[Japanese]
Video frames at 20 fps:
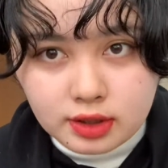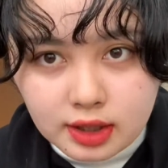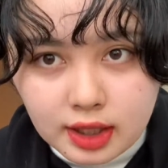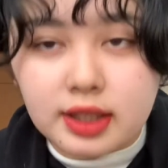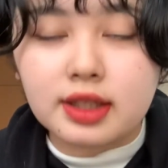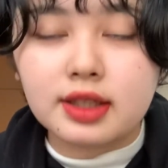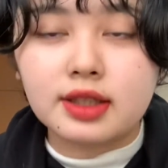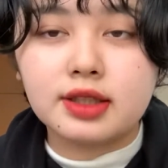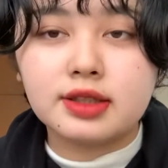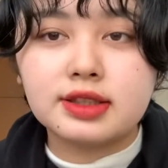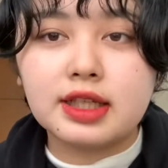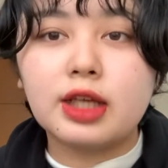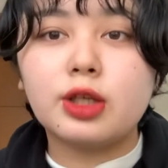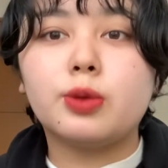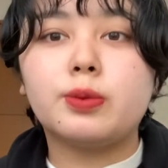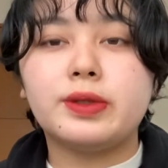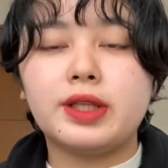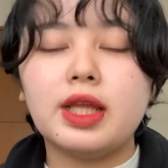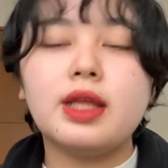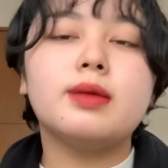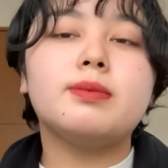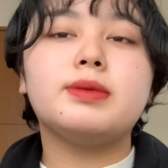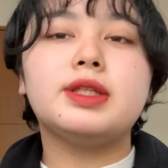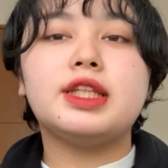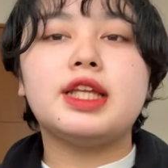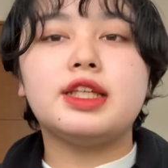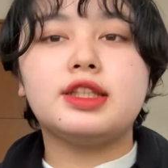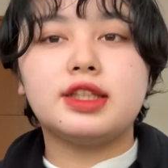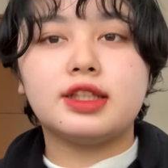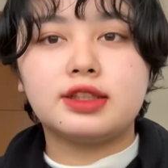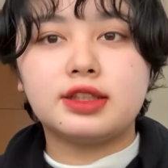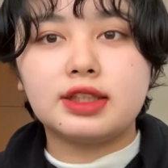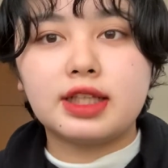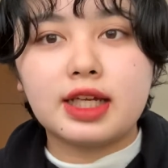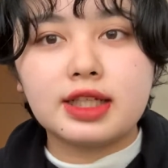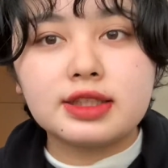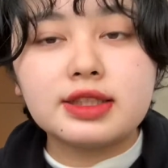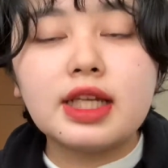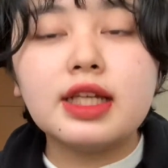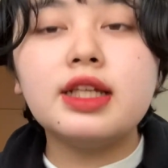はい、最後まで見ていてく
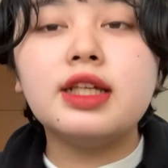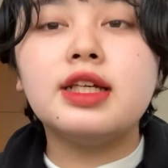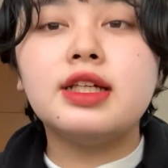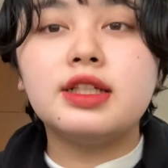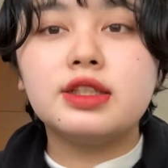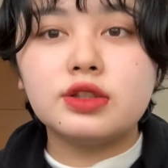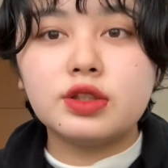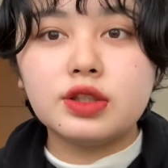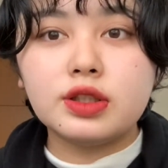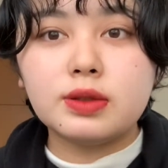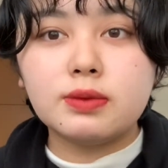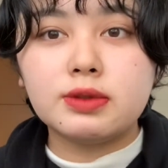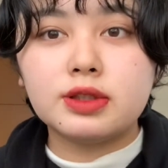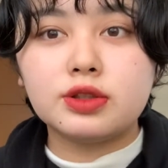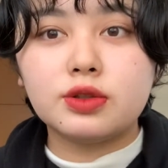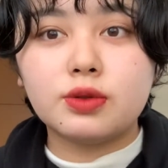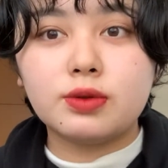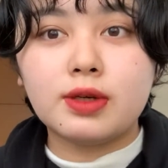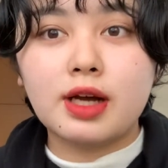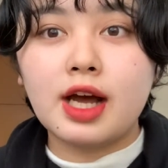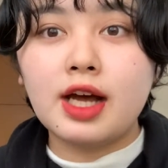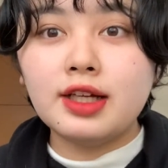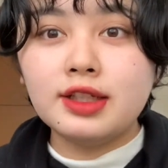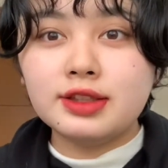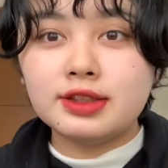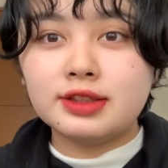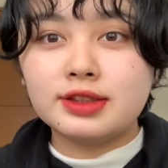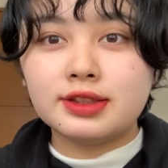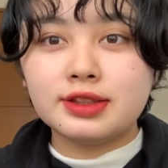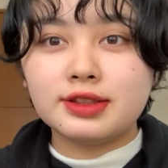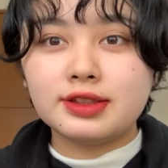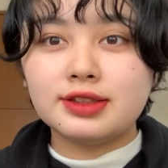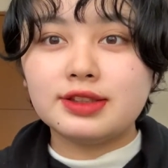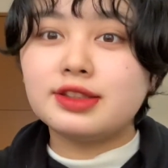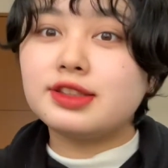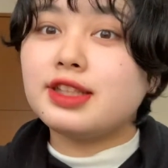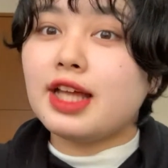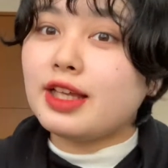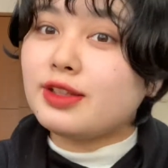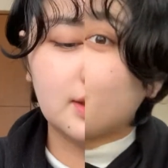ださい。それでは動画
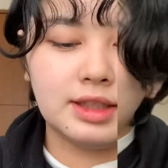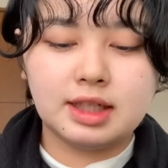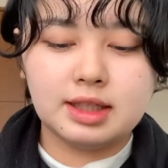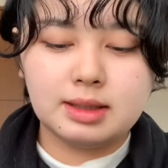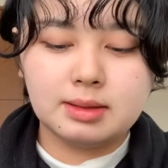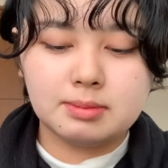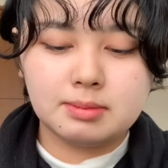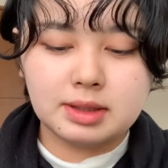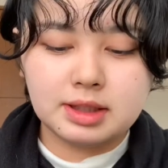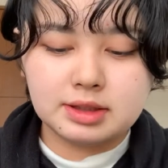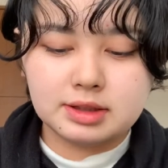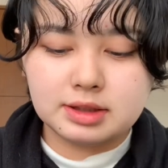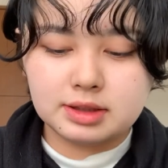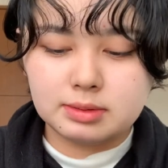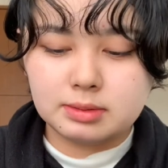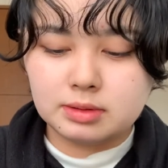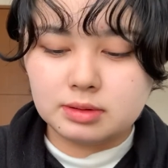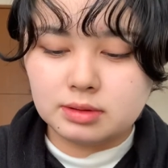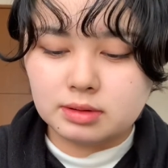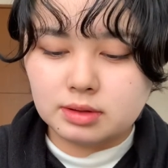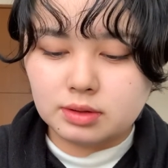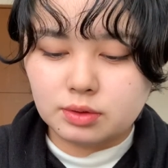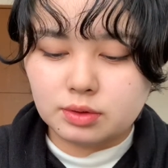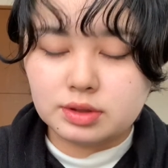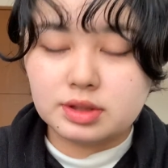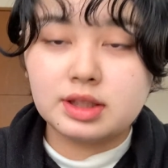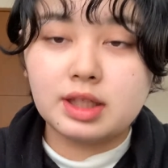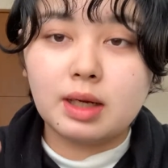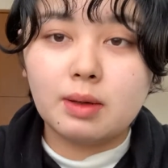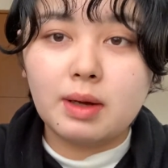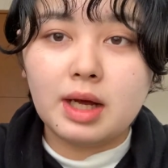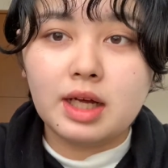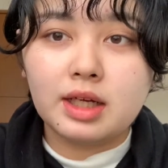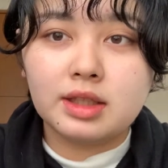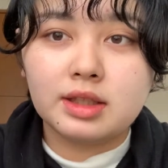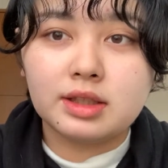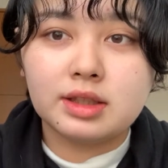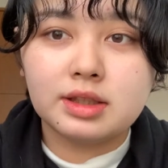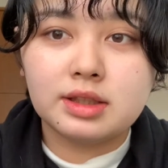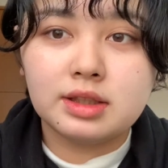スタートはい、まずこちらは、
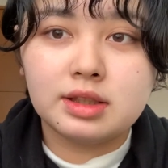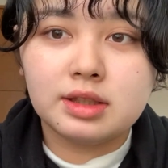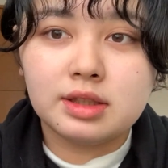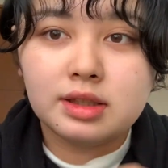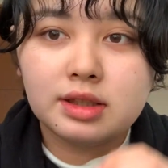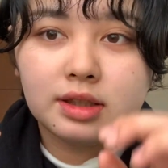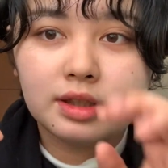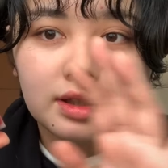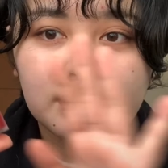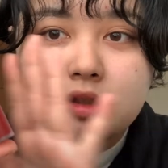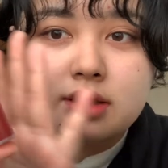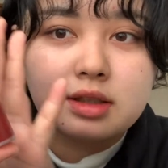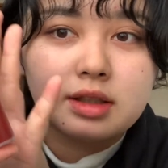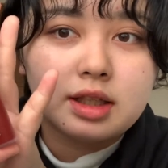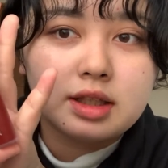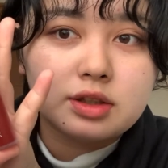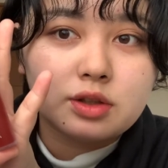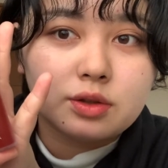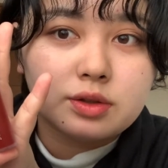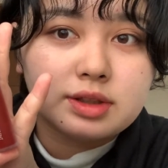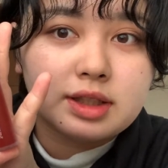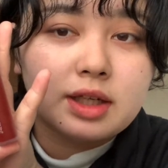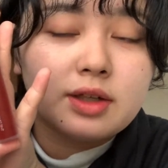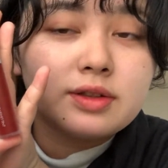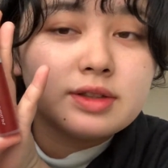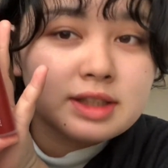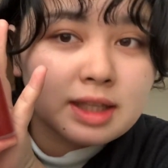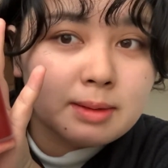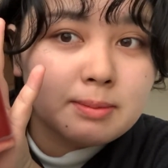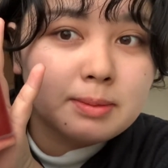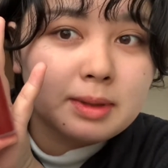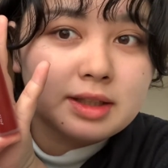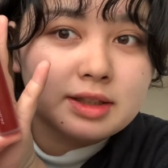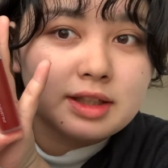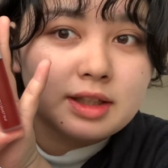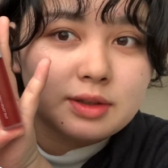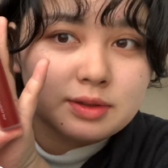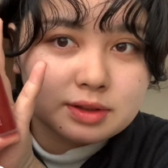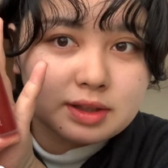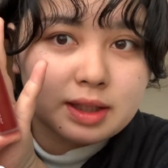えっと、03番
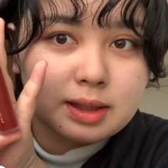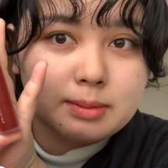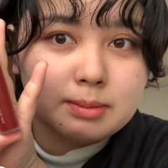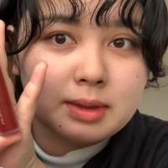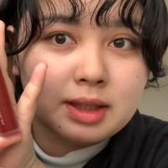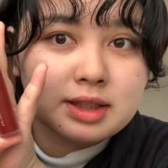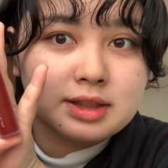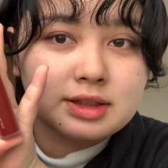でございま